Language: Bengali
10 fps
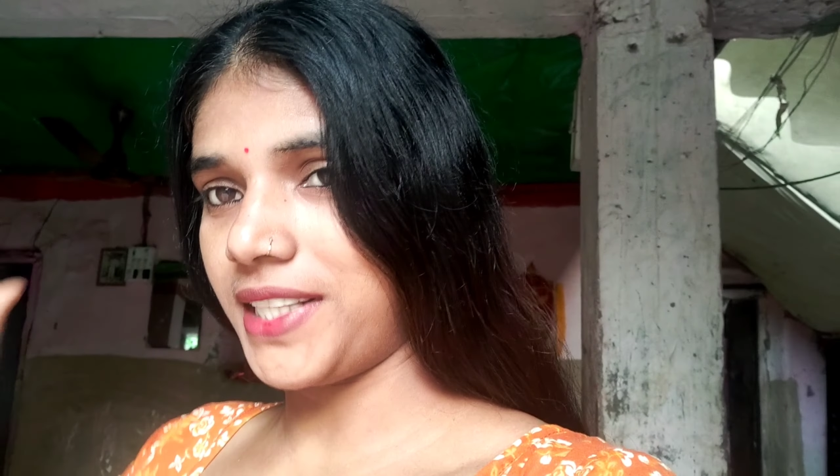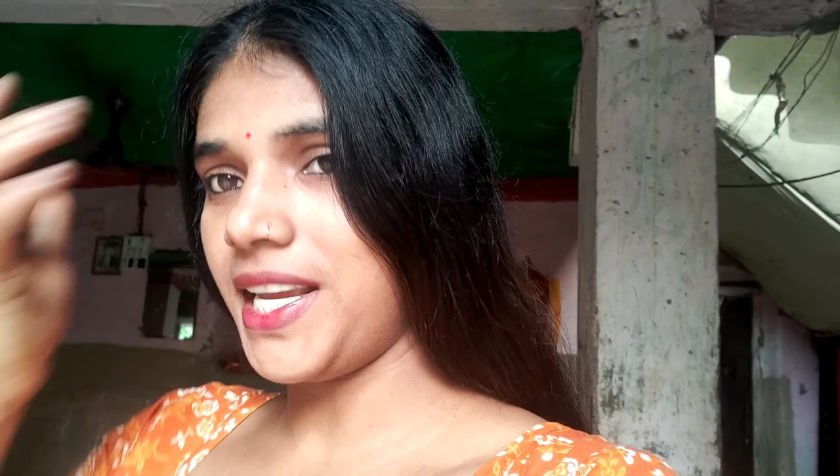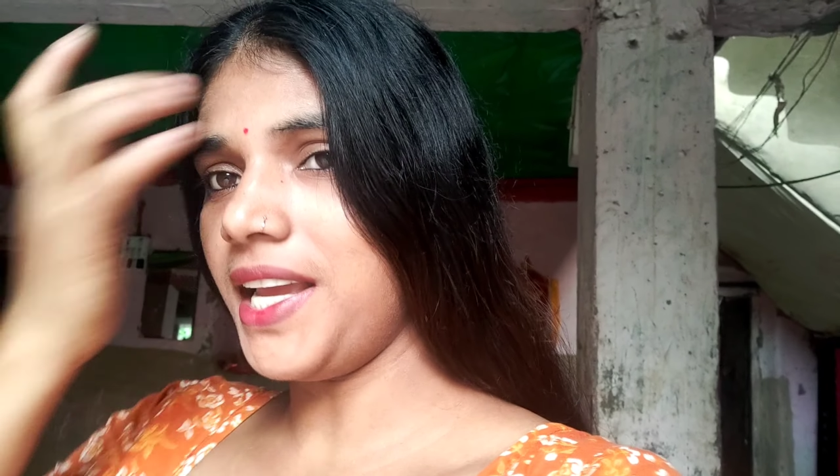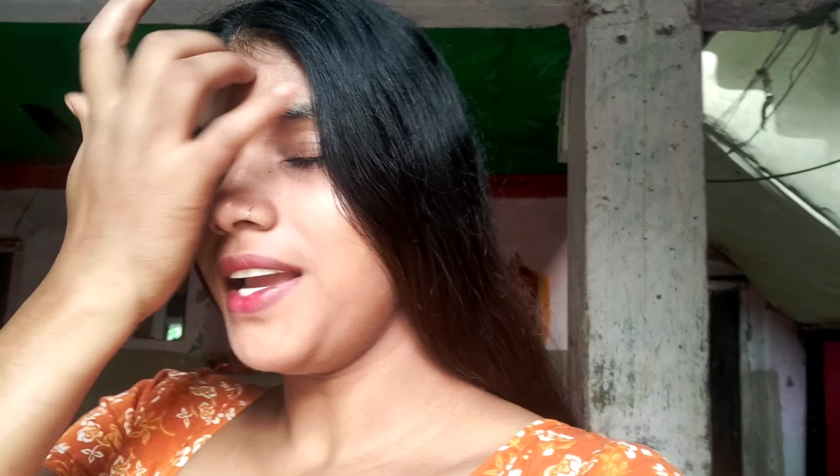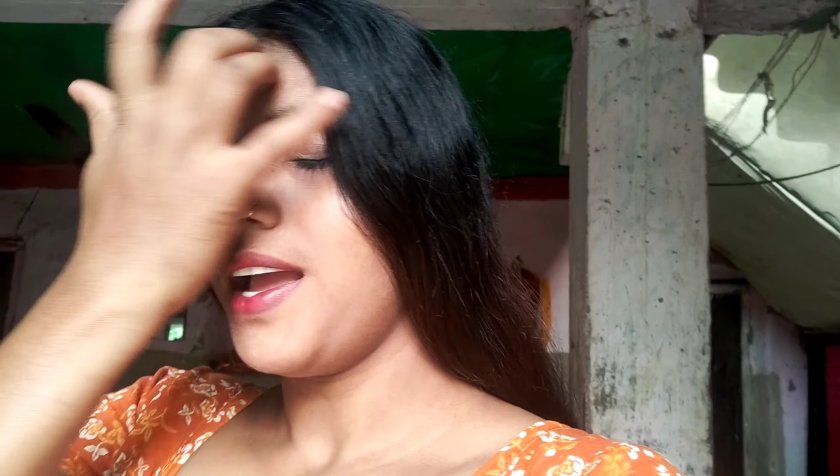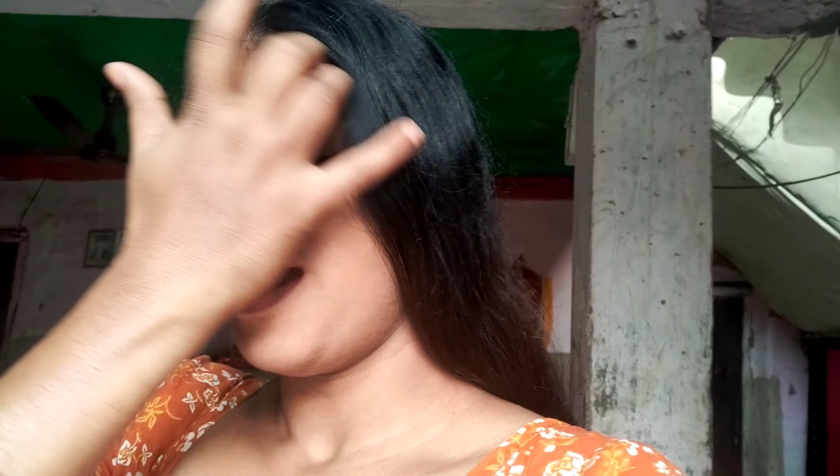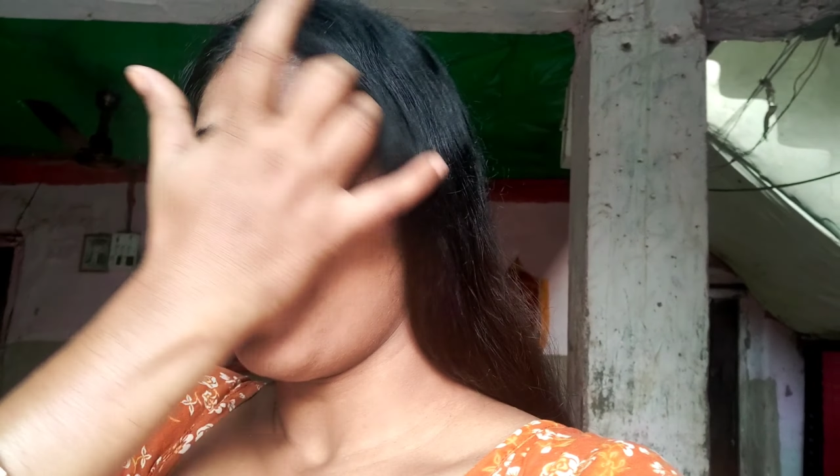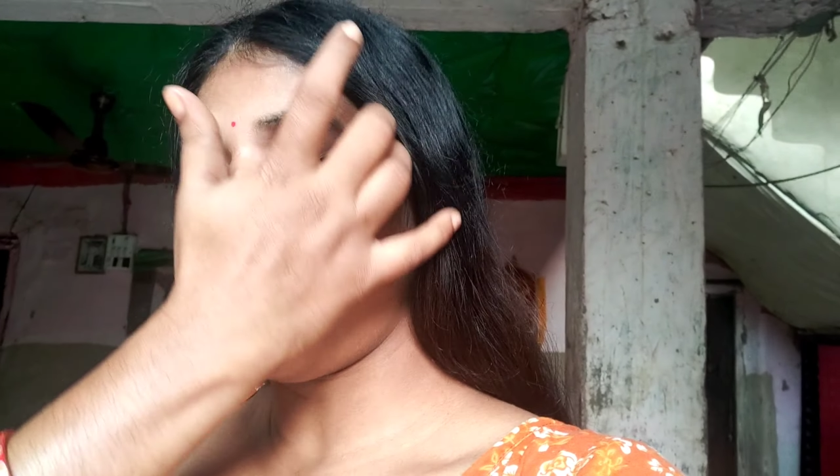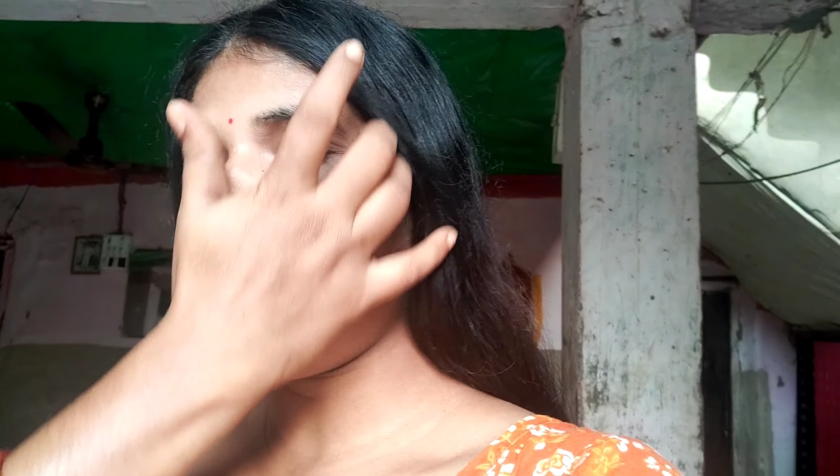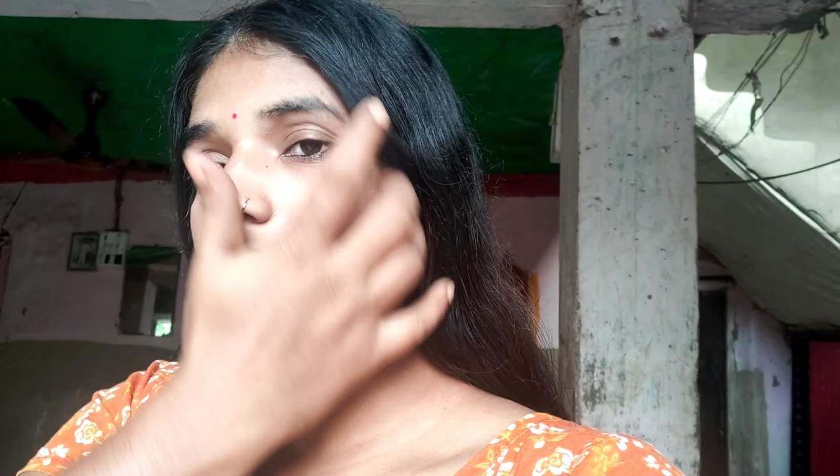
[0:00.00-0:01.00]
আছে
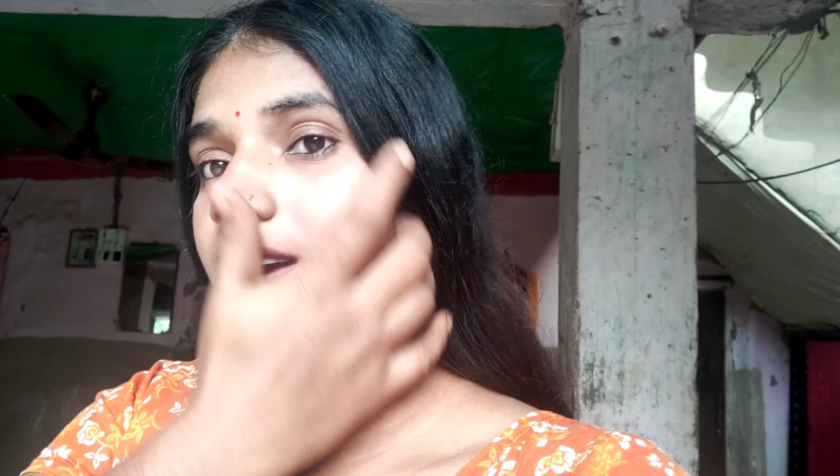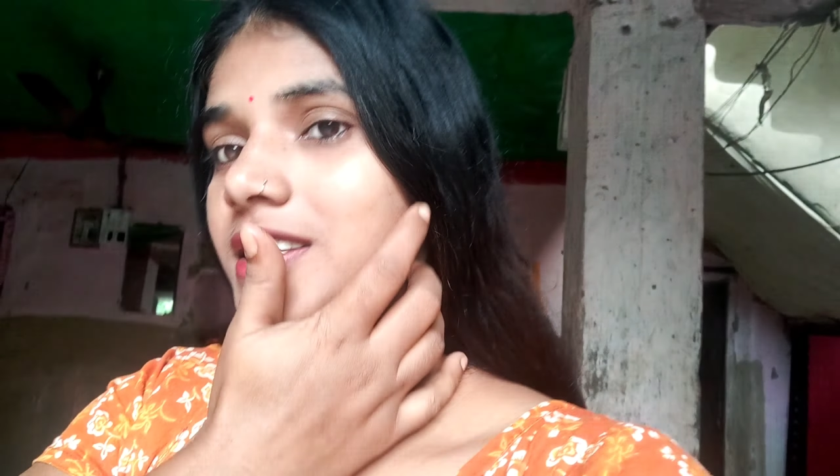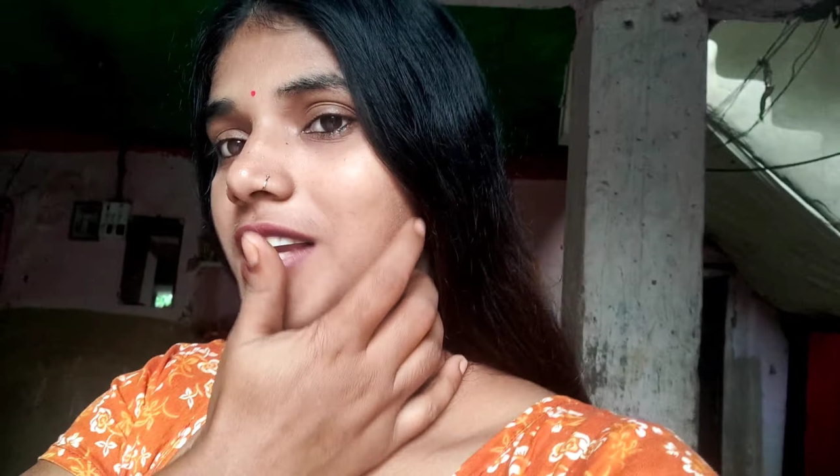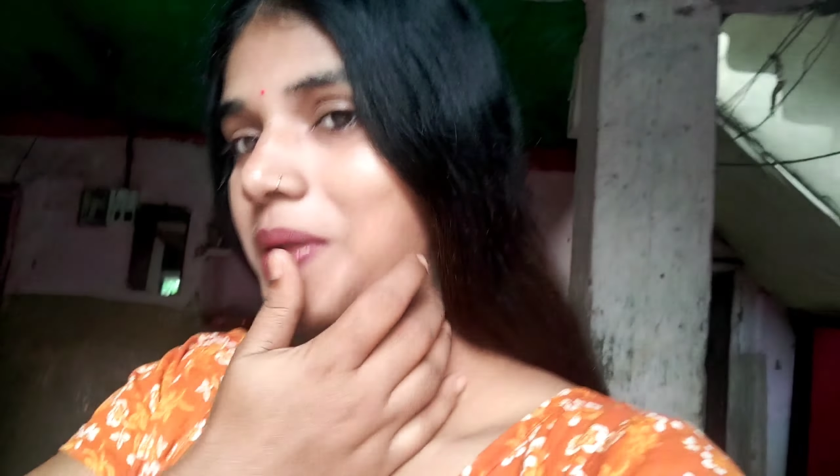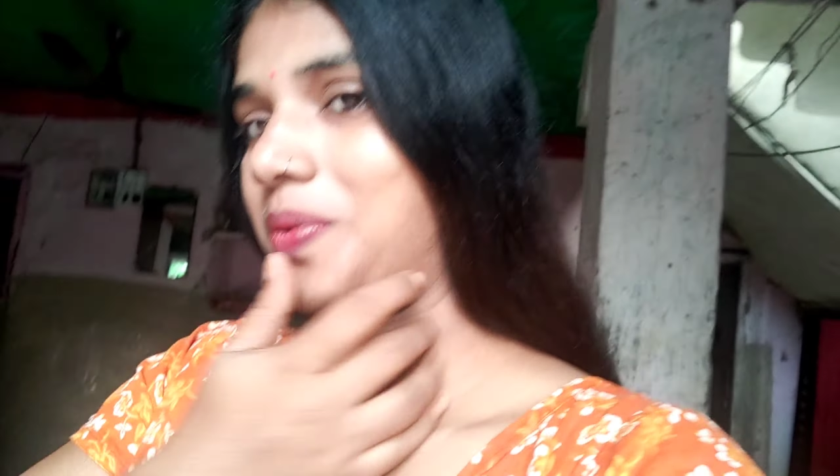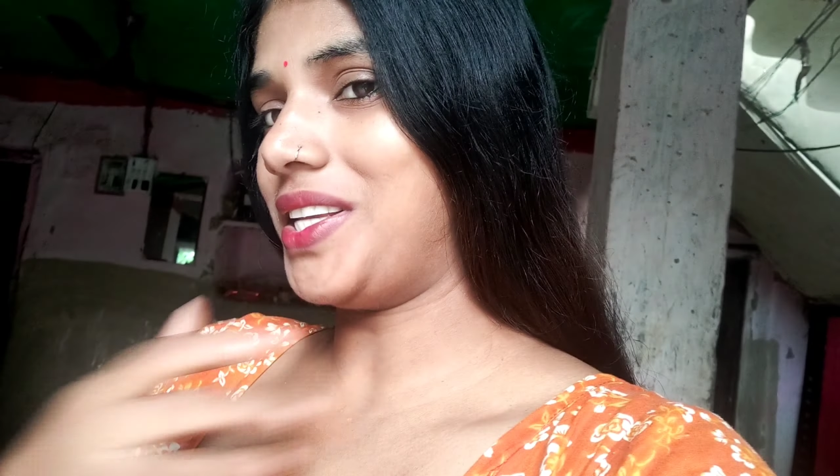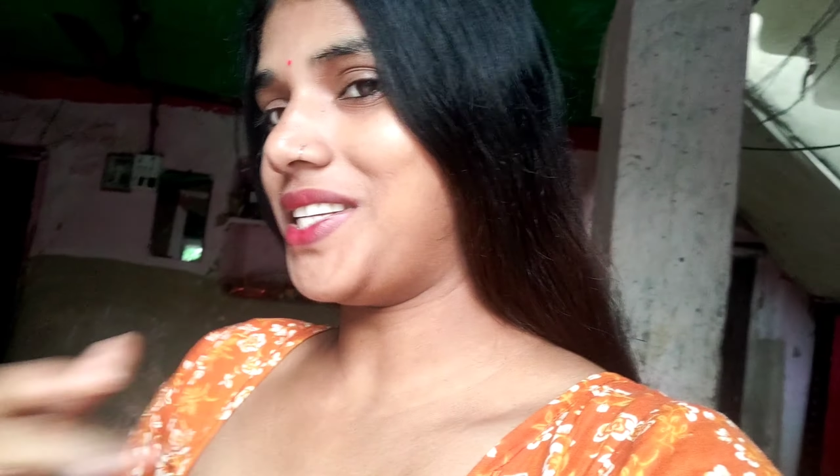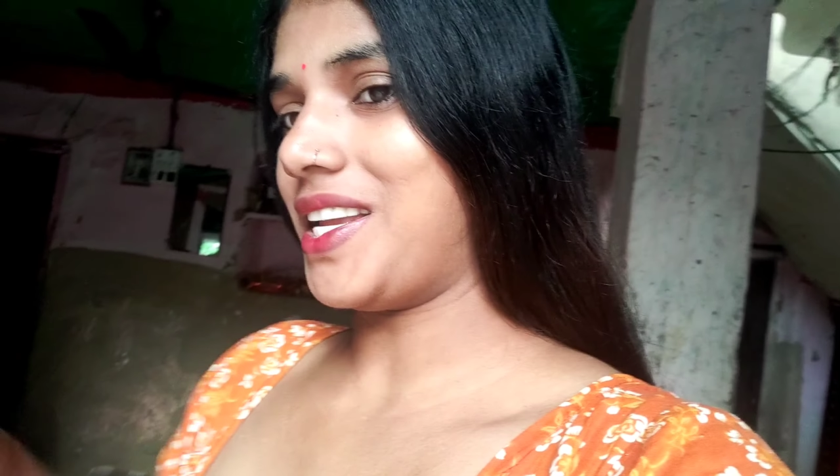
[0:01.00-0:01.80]
আর সানুয়াজ